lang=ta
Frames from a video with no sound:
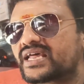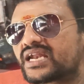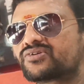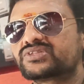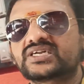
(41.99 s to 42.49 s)

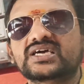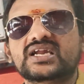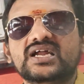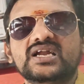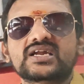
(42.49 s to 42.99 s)
நேரில் வந்து
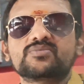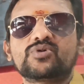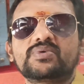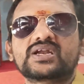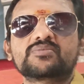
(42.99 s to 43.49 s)
எடுக்கிறனால எனக்கு
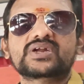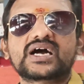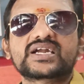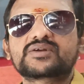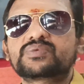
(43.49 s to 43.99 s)
மொபைல் நம்பர்
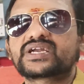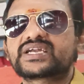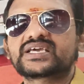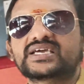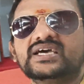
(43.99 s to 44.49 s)
கான்டாக்ட்
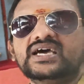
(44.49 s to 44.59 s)
பண்ணிவிட்டு